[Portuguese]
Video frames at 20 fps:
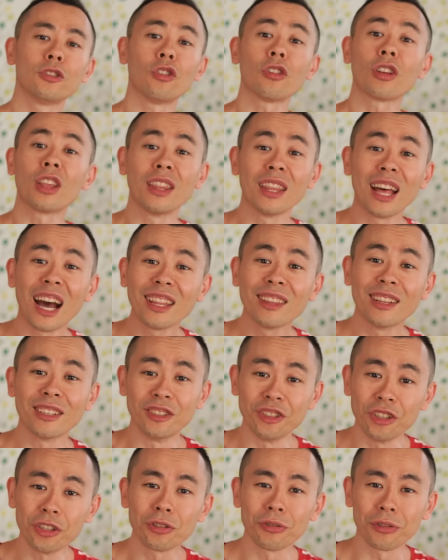Só que nada
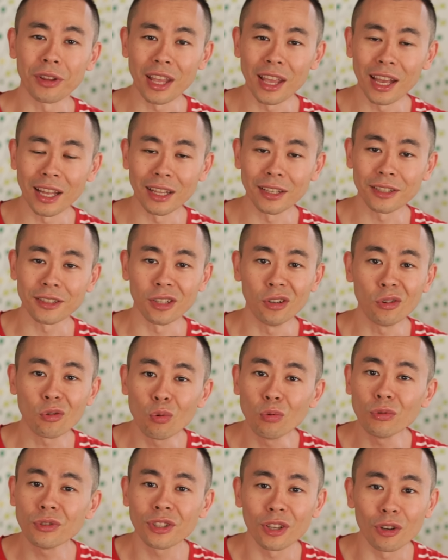disso tem relação
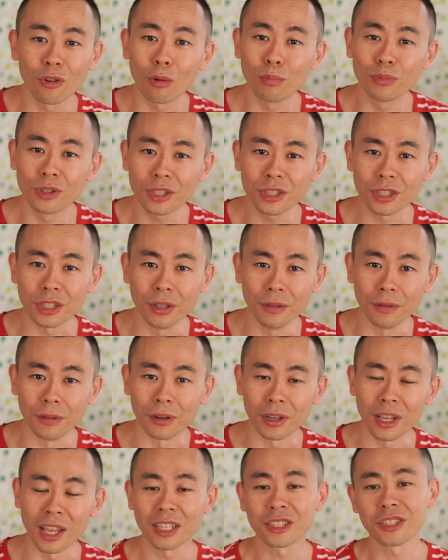com o seu
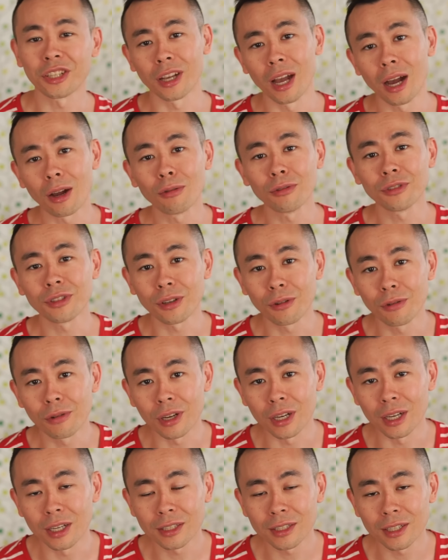objetivo, que é chegar com
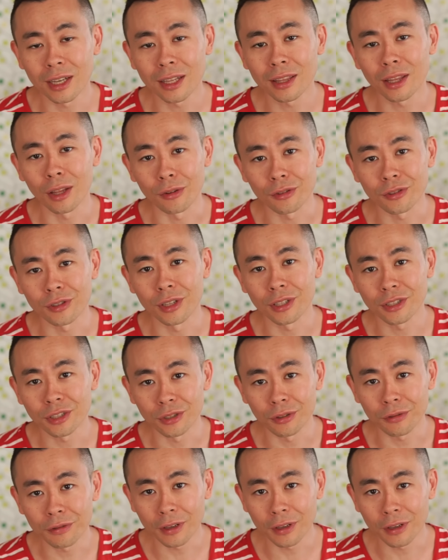segurança até o seu destino